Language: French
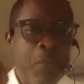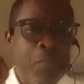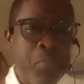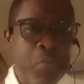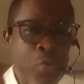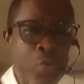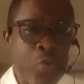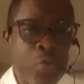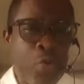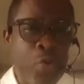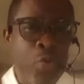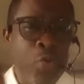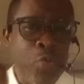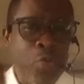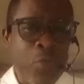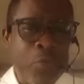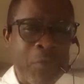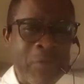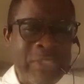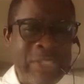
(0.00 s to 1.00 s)
pour que le
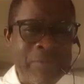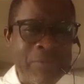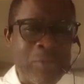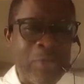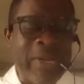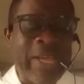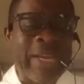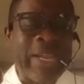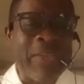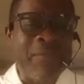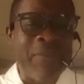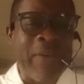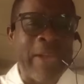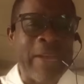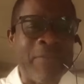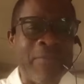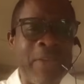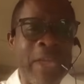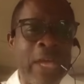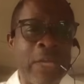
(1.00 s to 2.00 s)
nouveau divisionnaire qui va
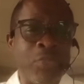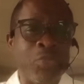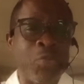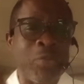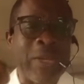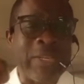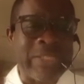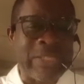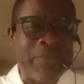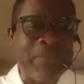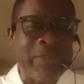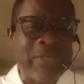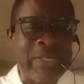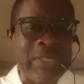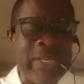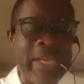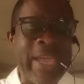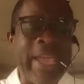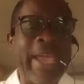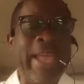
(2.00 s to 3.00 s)
arriver un jour à
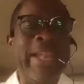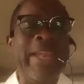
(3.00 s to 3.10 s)
Sibiti ait